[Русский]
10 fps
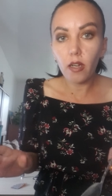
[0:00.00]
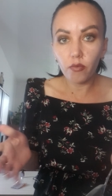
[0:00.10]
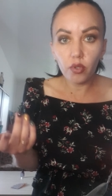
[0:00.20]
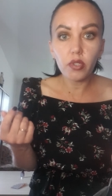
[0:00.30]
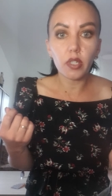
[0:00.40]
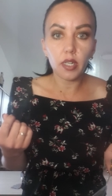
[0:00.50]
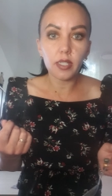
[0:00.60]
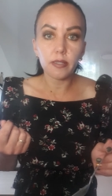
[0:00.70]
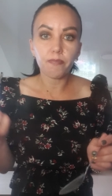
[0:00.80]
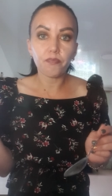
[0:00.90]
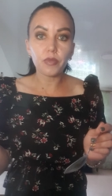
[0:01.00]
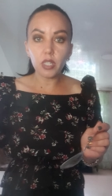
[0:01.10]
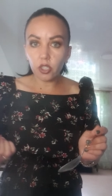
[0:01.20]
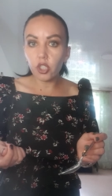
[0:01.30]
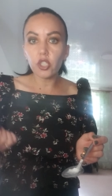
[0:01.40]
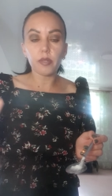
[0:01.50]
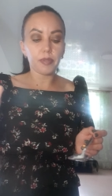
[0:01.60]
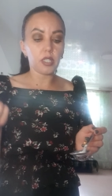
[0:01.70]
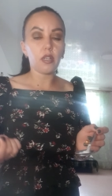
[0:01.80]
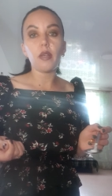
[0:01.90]
Вот как раз горчичка
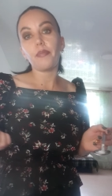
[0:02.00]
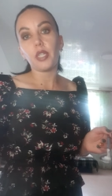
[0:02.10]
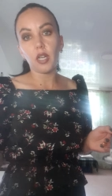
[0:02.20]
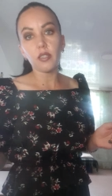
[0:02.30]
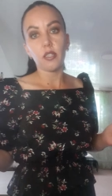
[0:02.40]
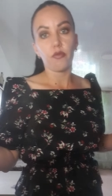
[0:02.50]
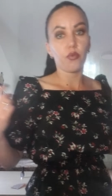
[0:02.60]
придала пикантный